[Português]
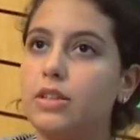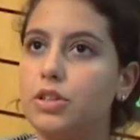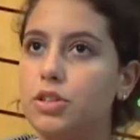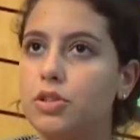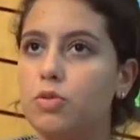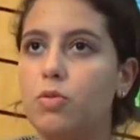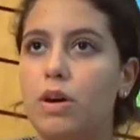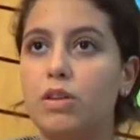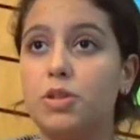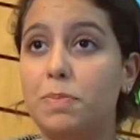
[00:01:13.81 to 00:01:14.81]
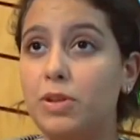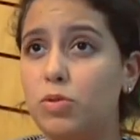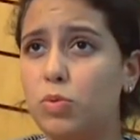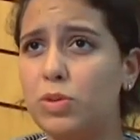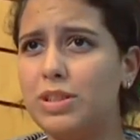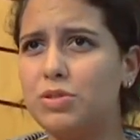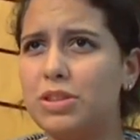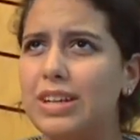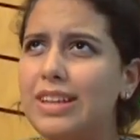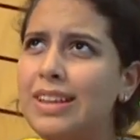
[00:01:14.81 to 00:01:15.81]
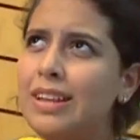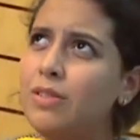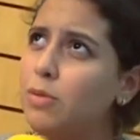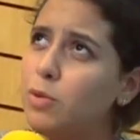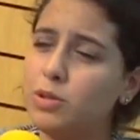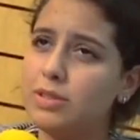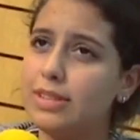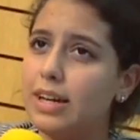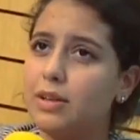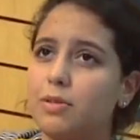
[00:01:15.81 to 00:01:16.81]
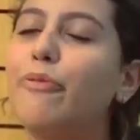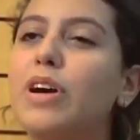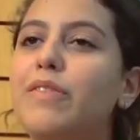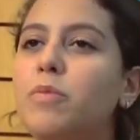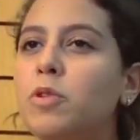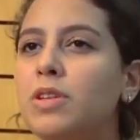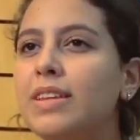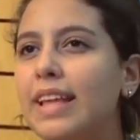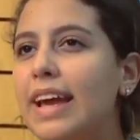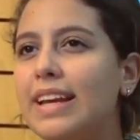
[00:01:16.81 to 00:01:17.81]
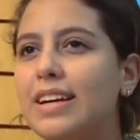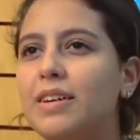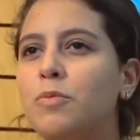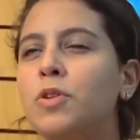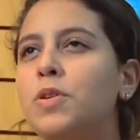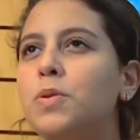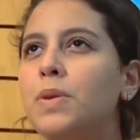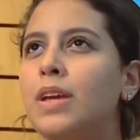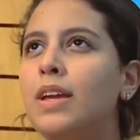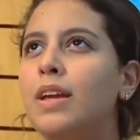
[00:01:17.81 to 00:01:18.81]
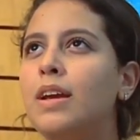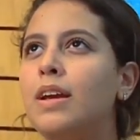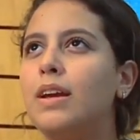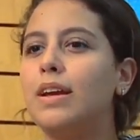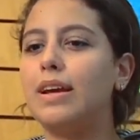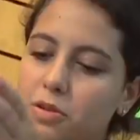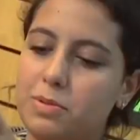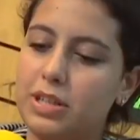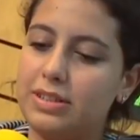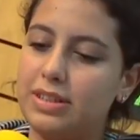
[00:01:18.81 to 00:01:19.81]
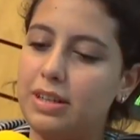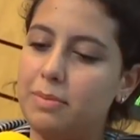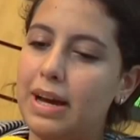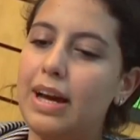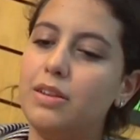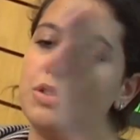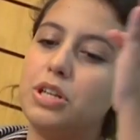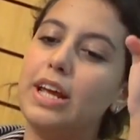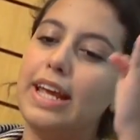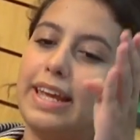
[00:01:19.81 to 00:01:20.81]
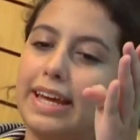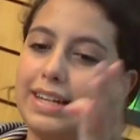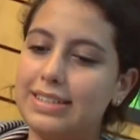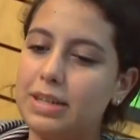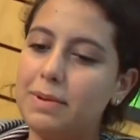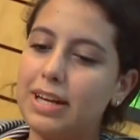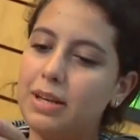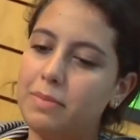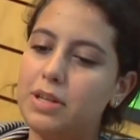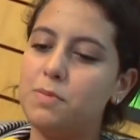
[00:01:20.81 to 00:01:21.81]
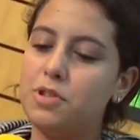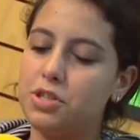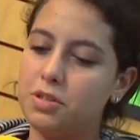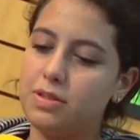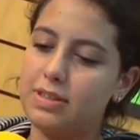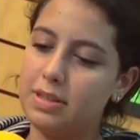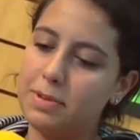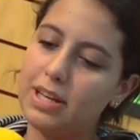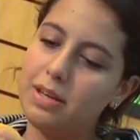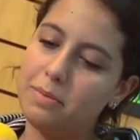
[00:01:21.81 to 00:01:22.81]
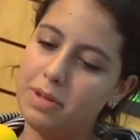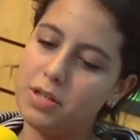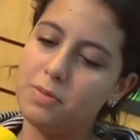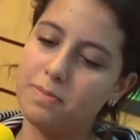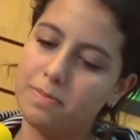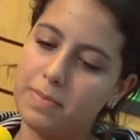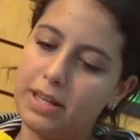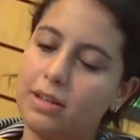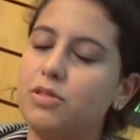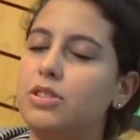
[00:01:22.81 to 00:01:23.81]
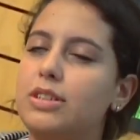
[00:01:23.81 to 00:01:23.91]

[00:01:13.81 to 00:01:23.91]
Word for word: antes com aula de pintura, só que não deu muito certo. focava muito em técnica, muito em objetos inanimados, e era sempre aquele mesmo estilo, sempre aquele mesmo padrão de